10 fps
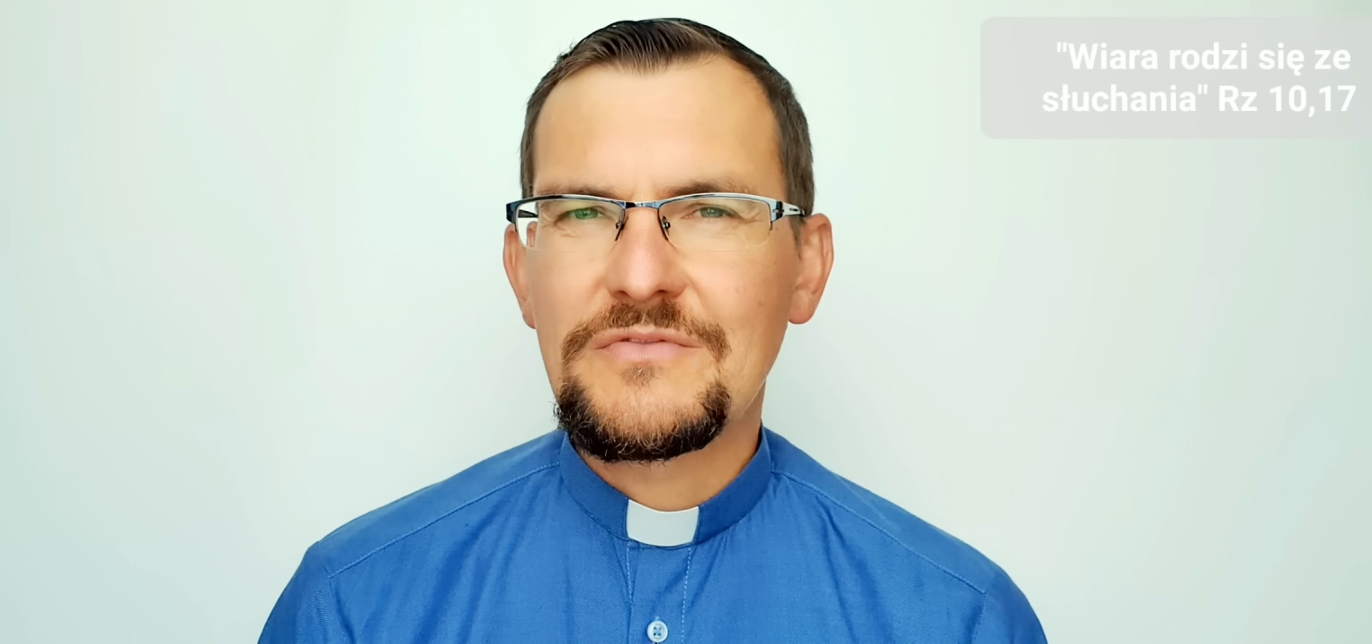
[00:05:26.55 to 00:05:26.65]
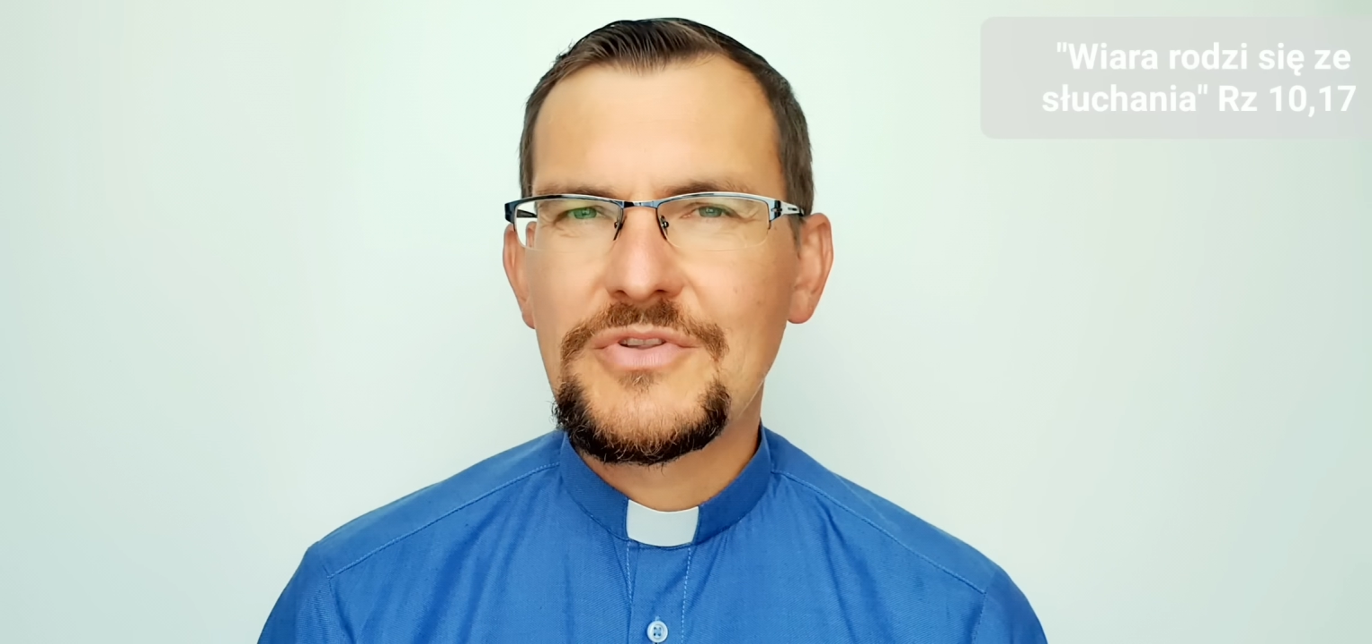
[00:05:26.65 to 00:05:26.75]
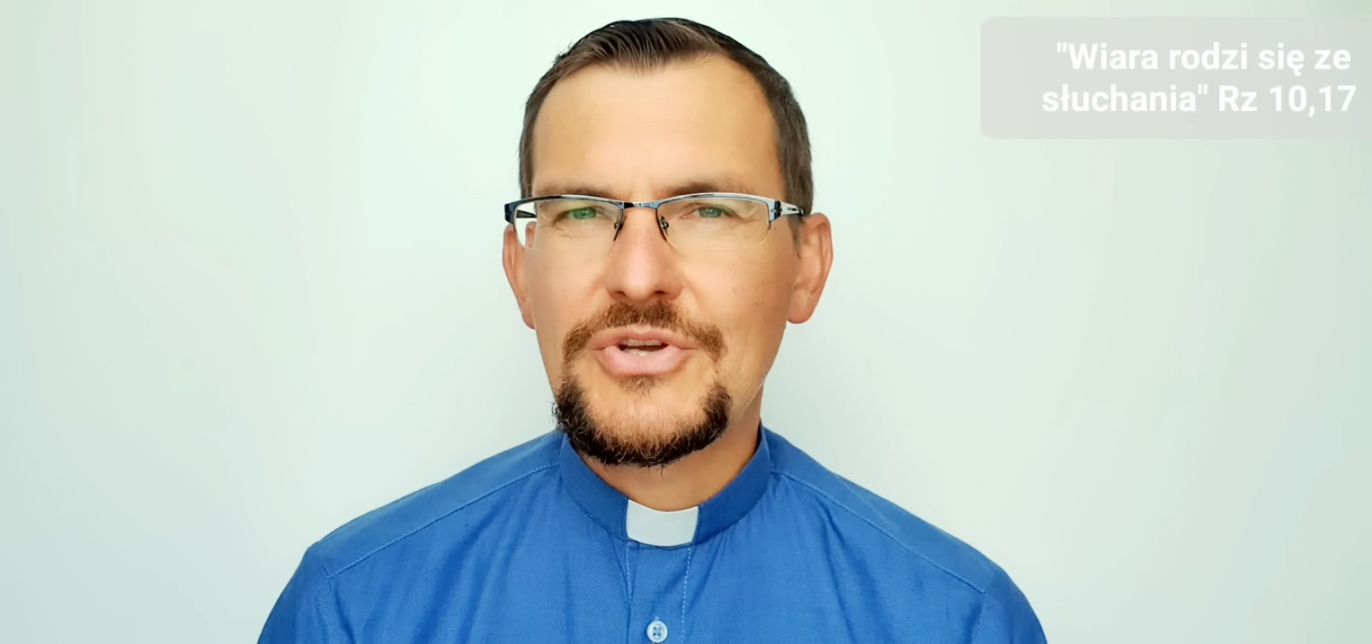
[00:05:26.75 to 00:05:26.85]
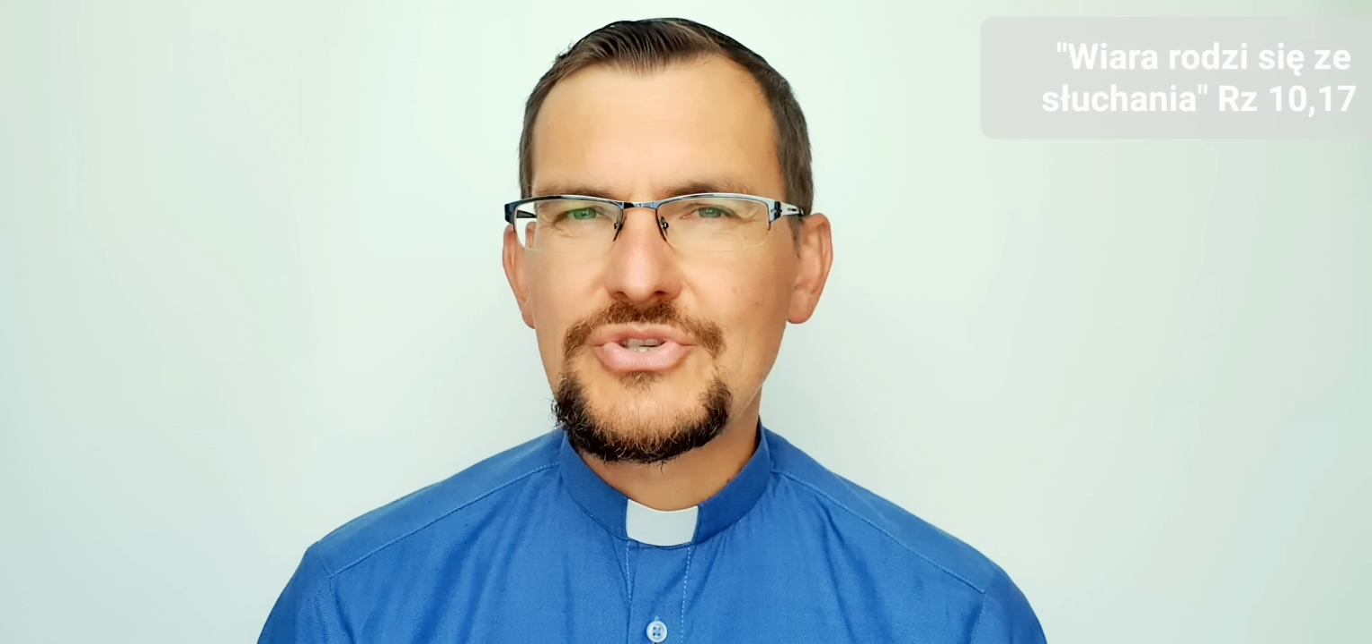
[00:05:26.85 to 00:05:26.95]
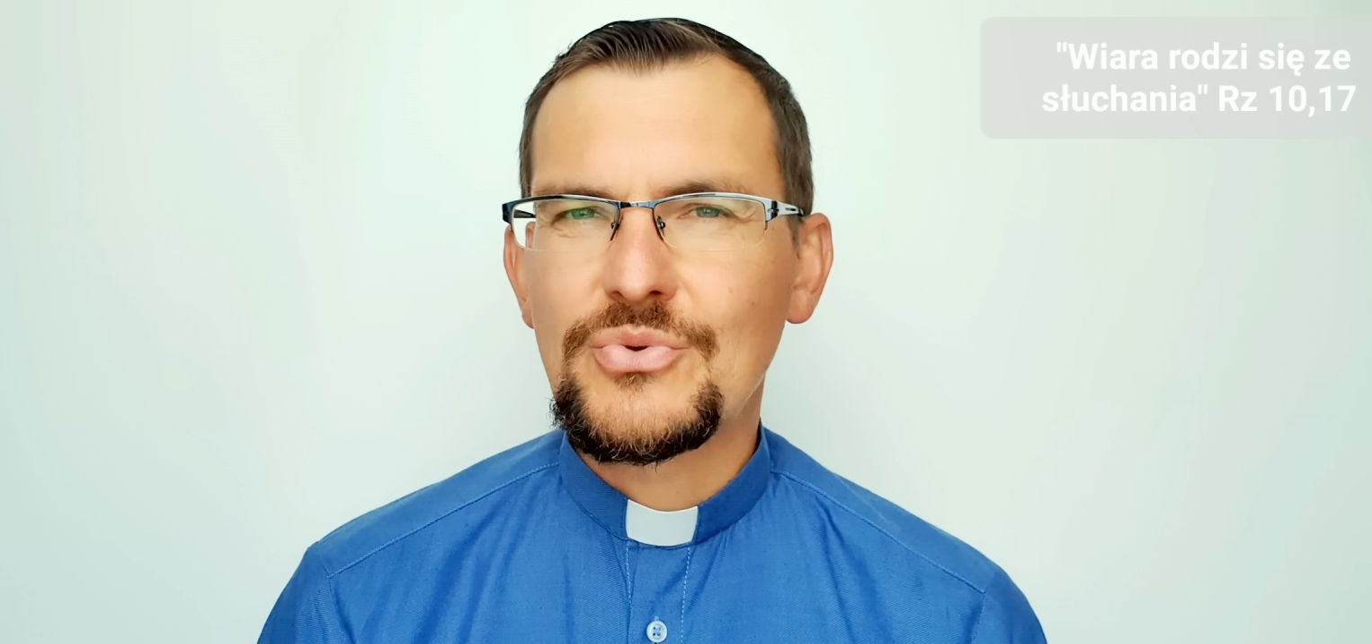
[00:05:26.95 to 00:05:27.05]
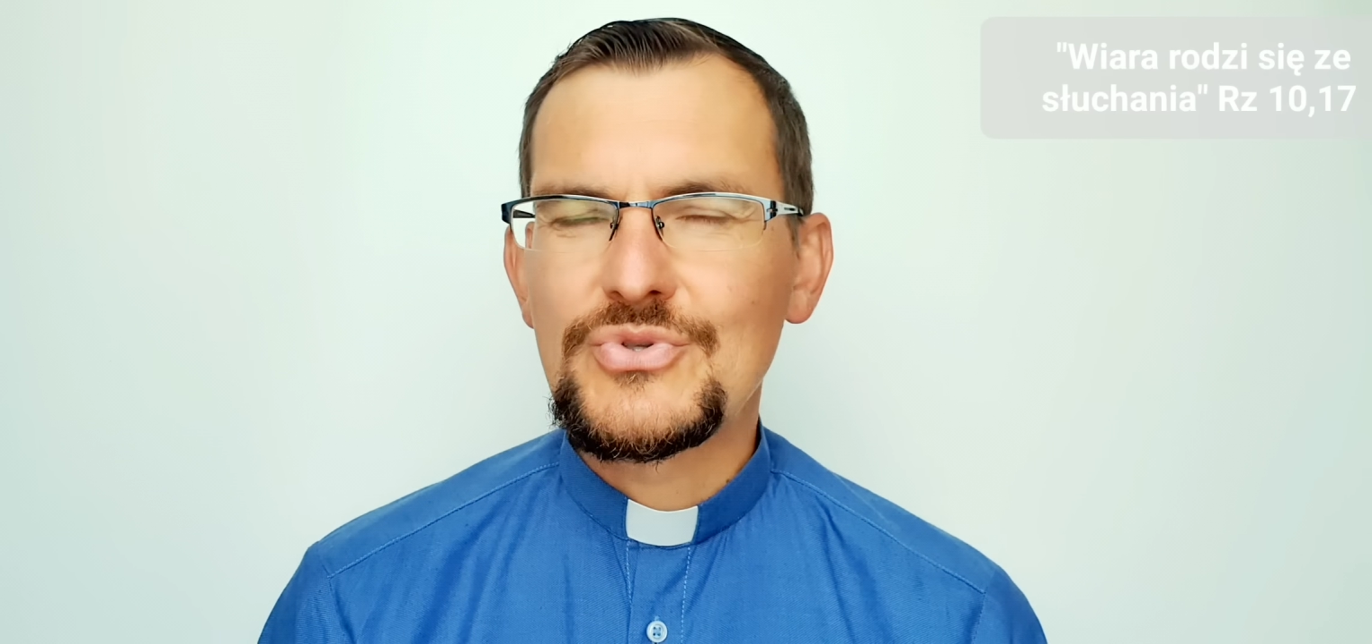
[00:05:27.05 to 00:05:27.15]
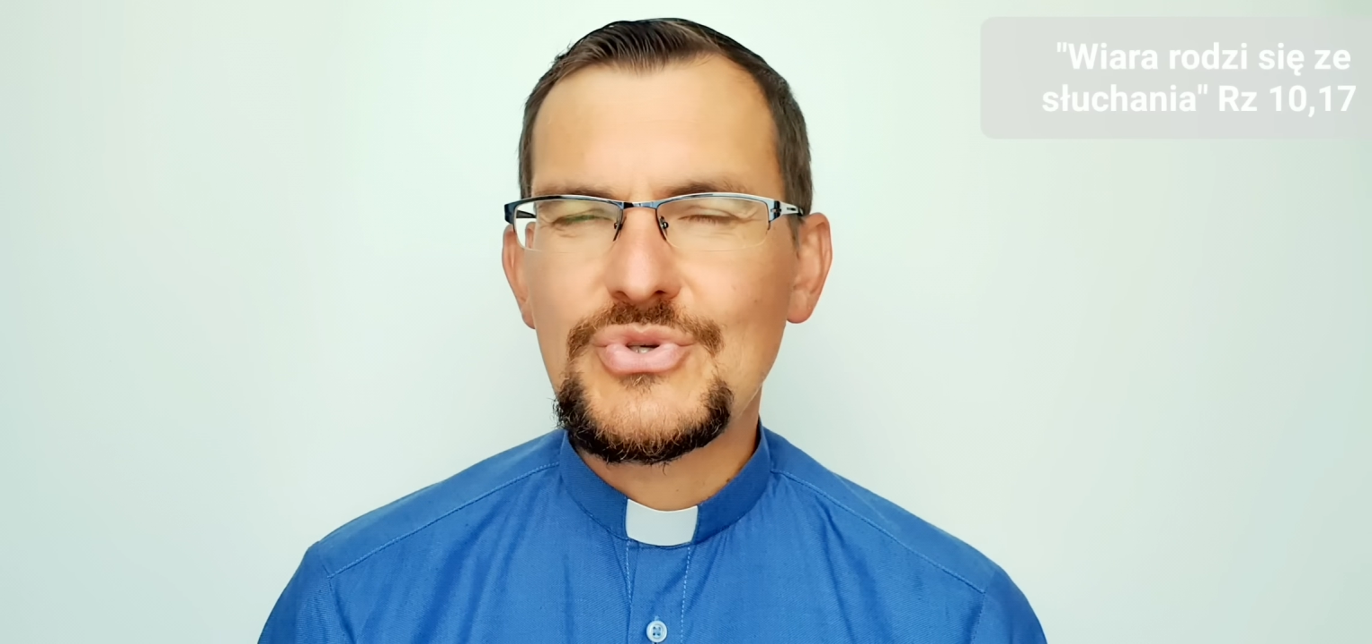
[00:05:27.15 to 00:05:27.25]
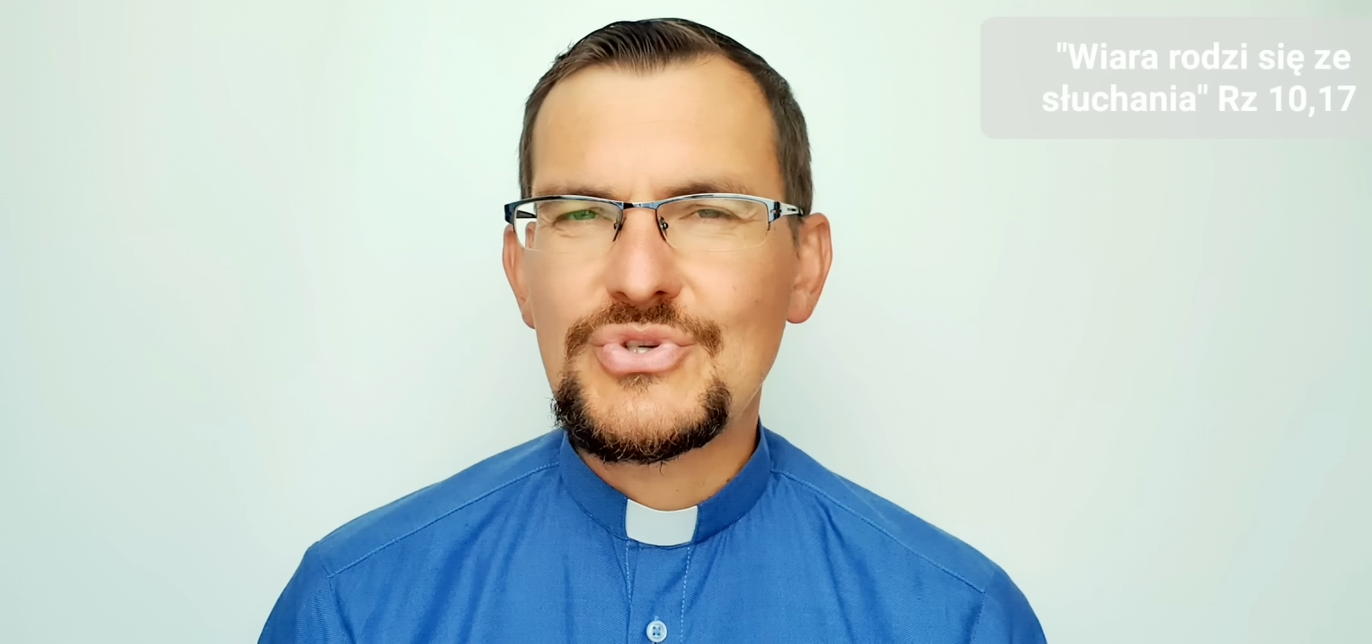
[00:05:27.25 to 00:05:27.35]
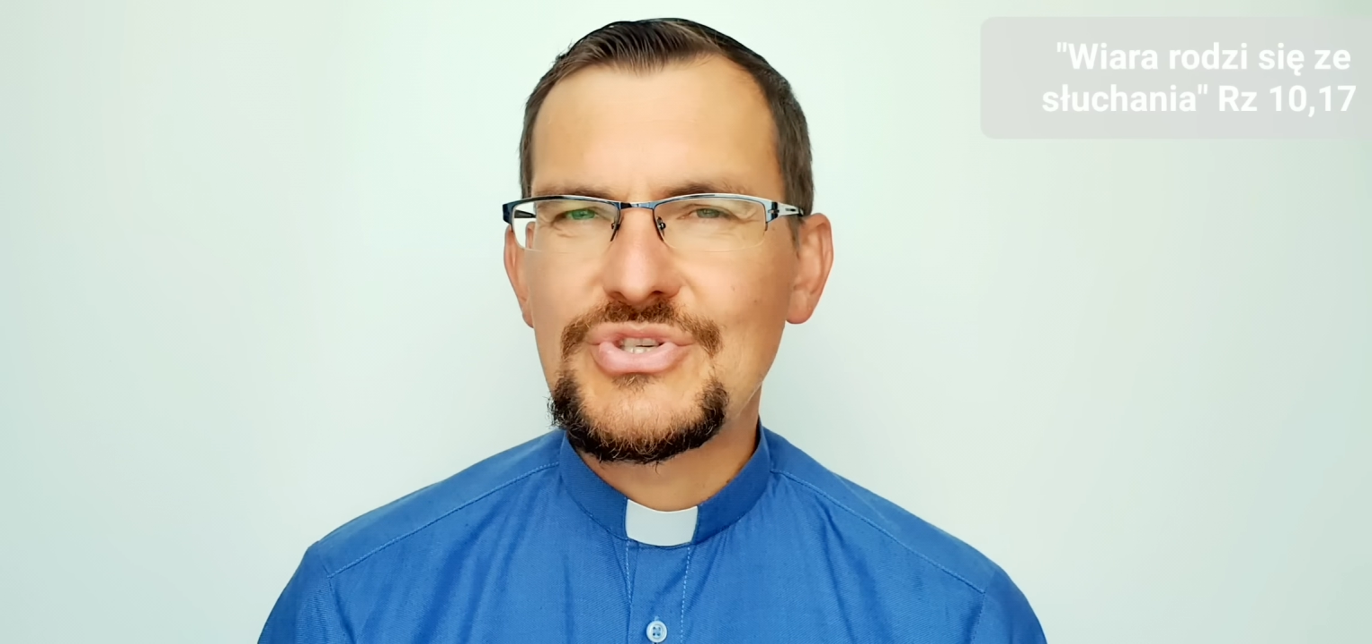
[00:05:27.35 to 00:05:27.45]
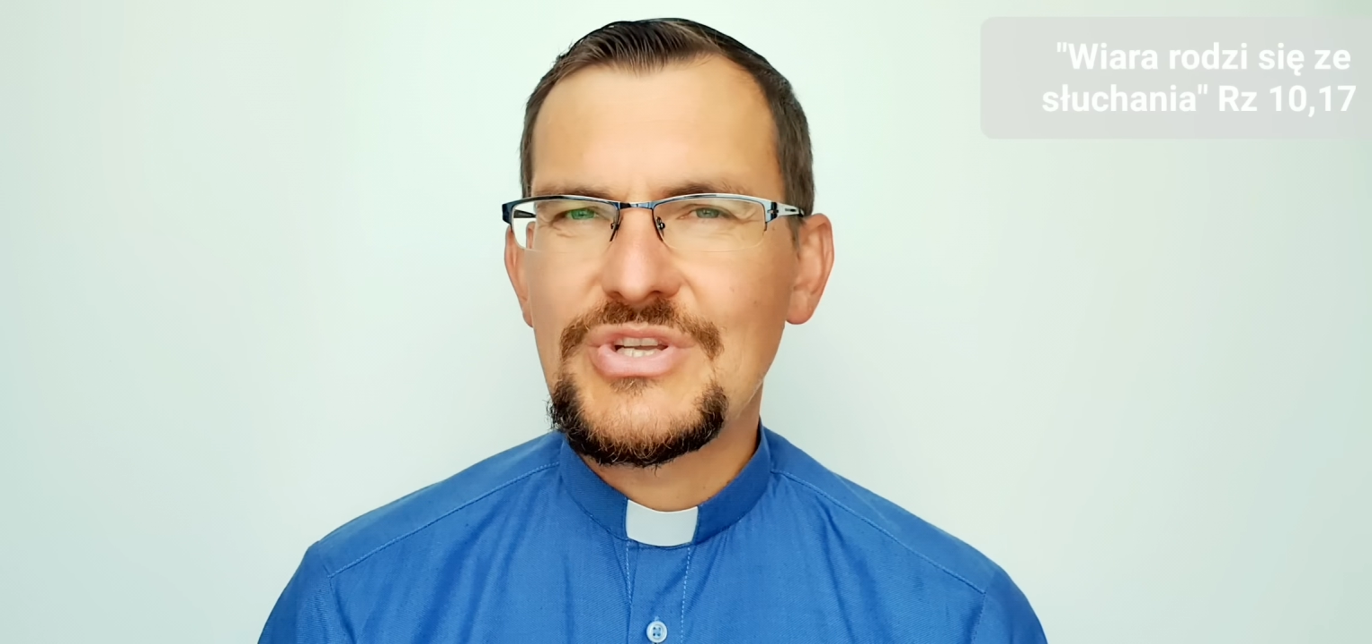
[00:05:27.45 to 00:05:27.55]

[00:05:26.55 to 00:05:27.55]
wydarzyło coś